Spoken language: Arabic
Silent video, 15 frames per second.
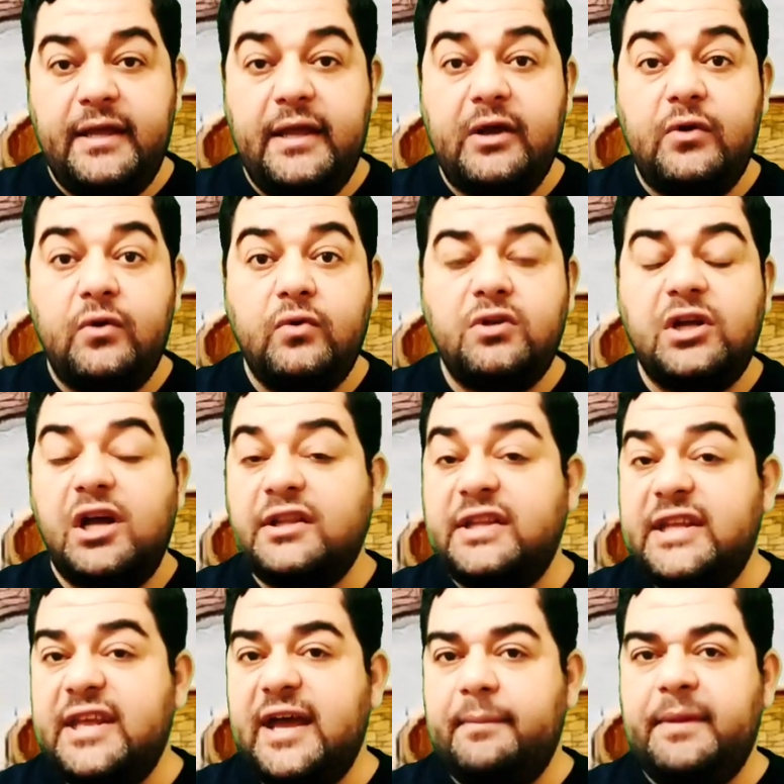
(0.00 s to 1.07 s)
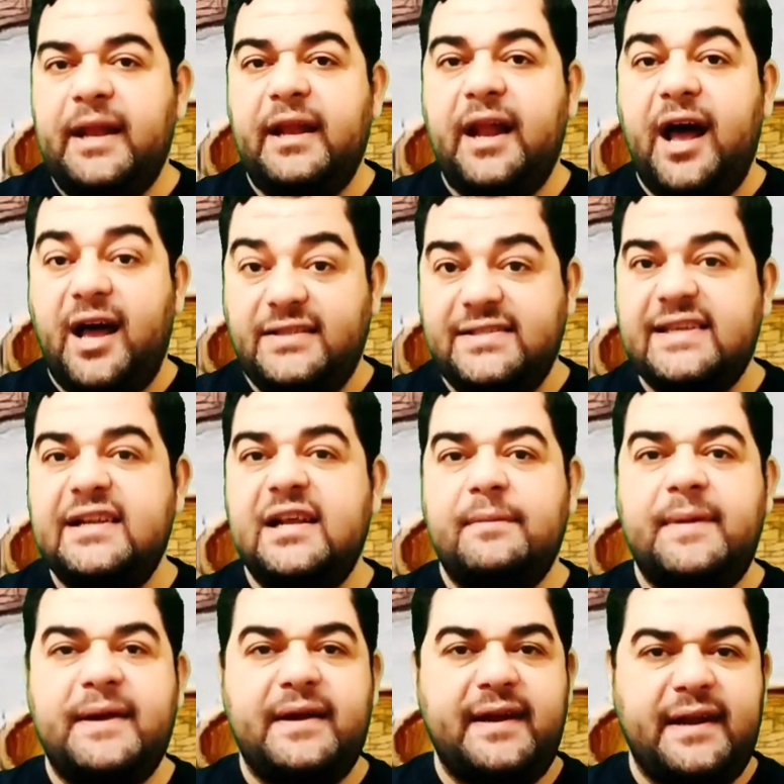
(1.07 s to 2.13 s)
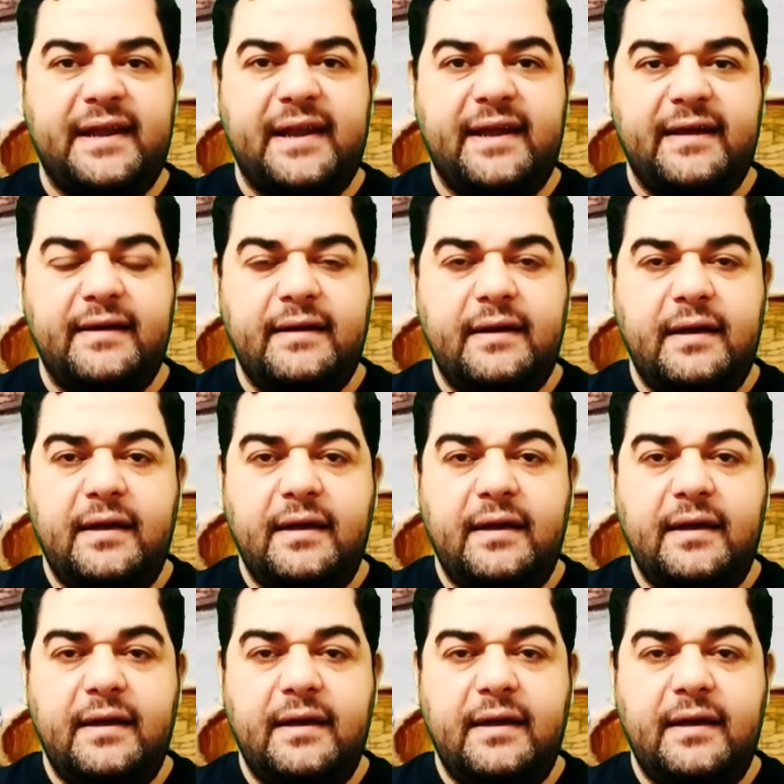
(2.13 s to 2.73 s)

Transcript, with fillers: يقود قطيع من الأحصنة البرية